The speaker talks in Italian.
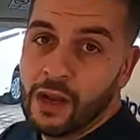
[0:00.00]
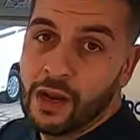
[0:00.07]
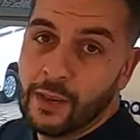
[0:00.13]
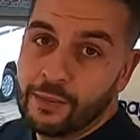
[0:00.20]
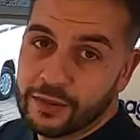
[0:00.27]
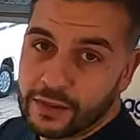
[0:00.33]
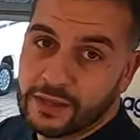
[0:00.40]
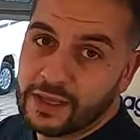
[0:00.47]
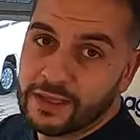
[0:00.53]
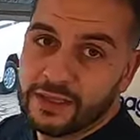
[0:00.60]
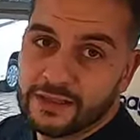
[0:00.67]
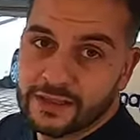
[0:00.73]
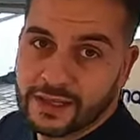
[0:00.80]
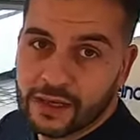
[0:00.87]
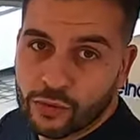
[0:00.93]
la possibilità di
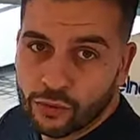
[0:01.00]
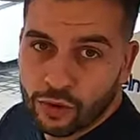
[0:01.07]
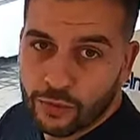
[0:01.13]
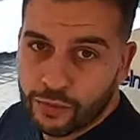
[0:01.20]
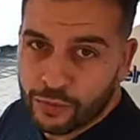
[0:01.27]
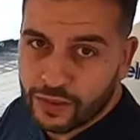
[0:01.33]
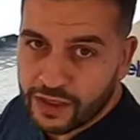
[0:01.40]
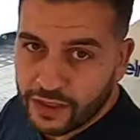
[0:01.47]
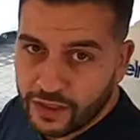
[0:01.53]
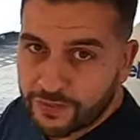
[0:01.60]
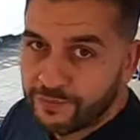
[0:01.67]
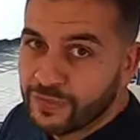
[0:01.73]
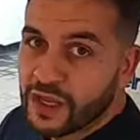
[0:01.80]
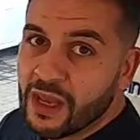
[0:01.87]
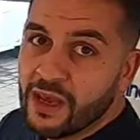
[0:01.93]
inserire un doppio DIN.
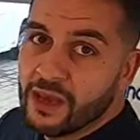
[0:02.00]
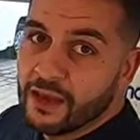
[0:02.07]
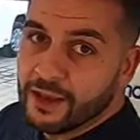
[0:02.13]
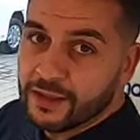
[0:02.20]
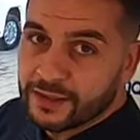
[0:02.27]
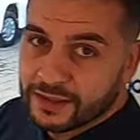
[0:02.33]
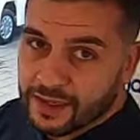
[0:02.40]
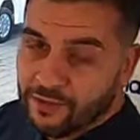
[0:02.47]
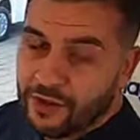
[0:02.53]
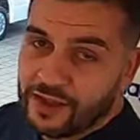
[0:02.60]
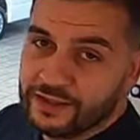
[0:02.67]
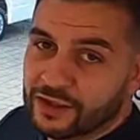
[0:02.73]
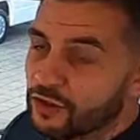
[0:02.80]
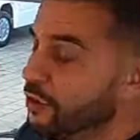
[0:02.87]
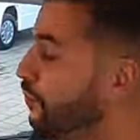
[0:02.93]
Se volete il